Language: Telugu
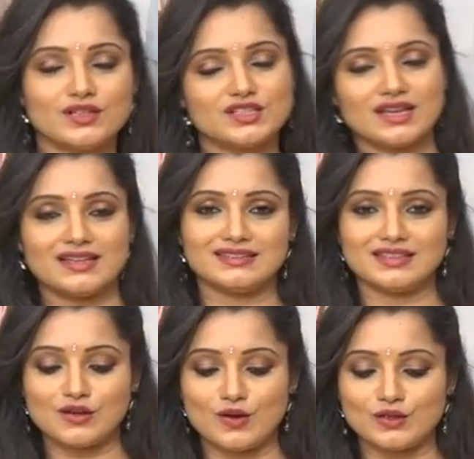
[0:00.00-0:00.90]
కూడా చాలా
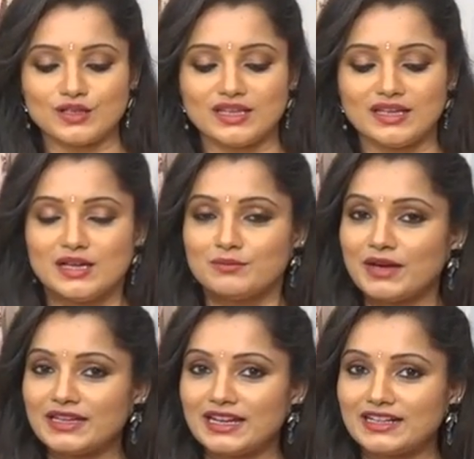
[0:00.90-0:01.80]
అందంగా ఉంటుంది
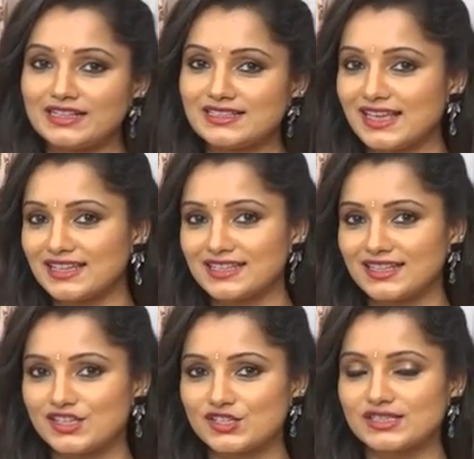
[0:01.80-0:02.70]
మరి ఇలాంటి డిజైనర్
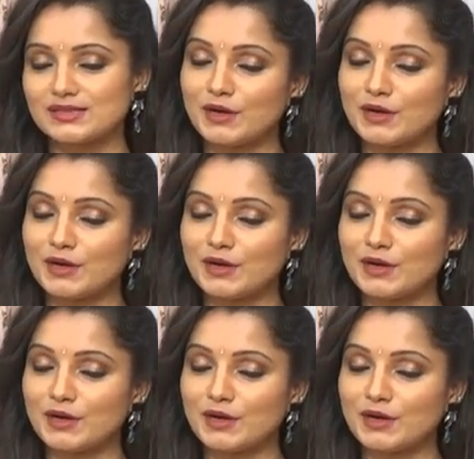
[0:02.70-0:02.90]
కలెక్షన్స్